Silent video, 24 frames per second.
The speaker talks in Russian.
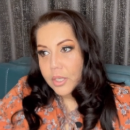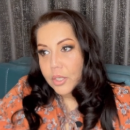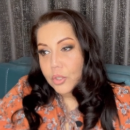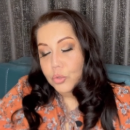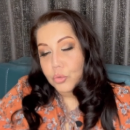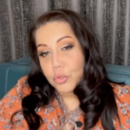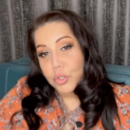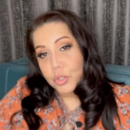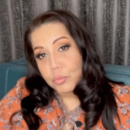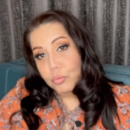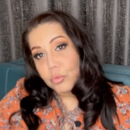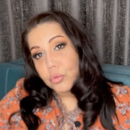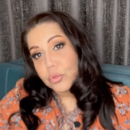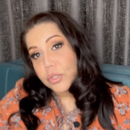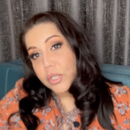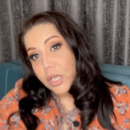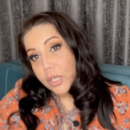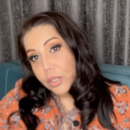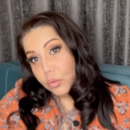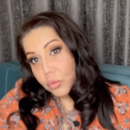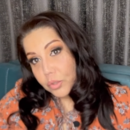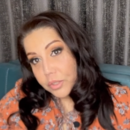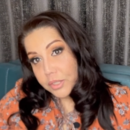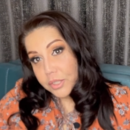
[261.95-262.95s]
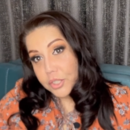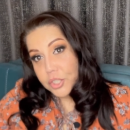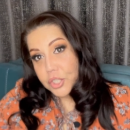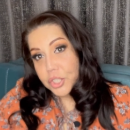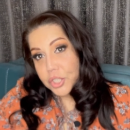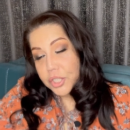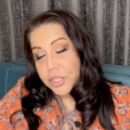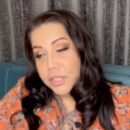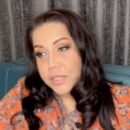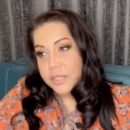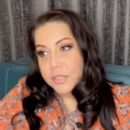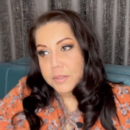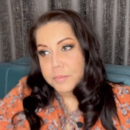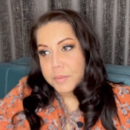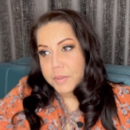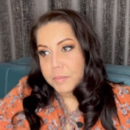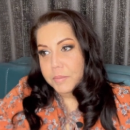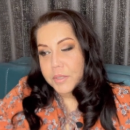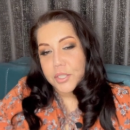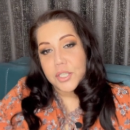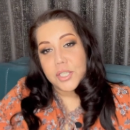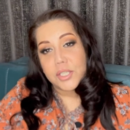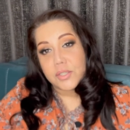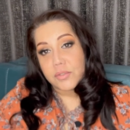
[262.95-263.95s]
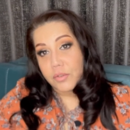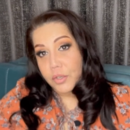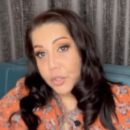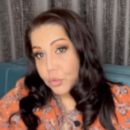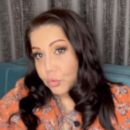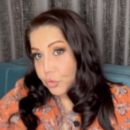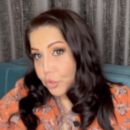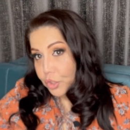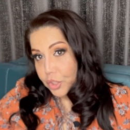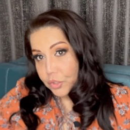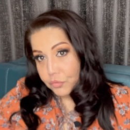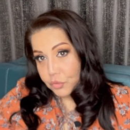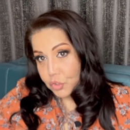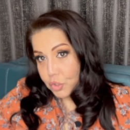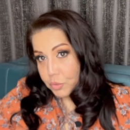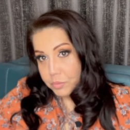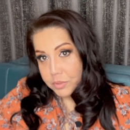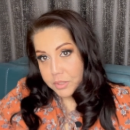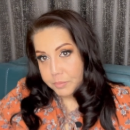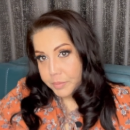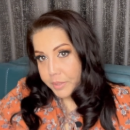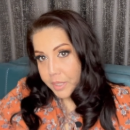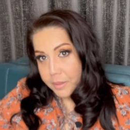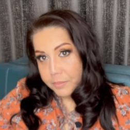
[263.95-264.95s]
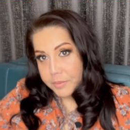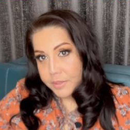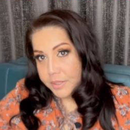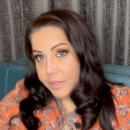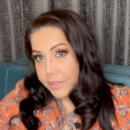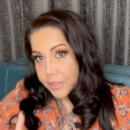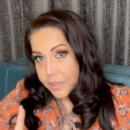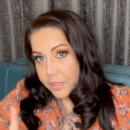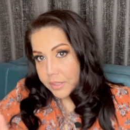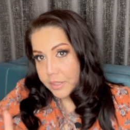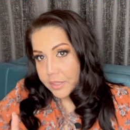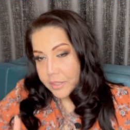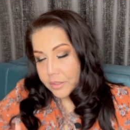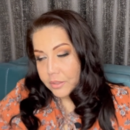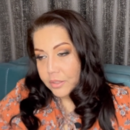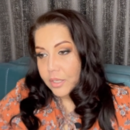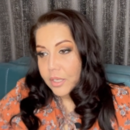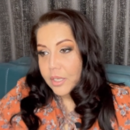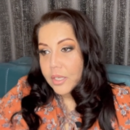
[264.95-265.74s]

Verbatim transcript: но ему удалось жить, например, не свою недвижимость приобрести, нет.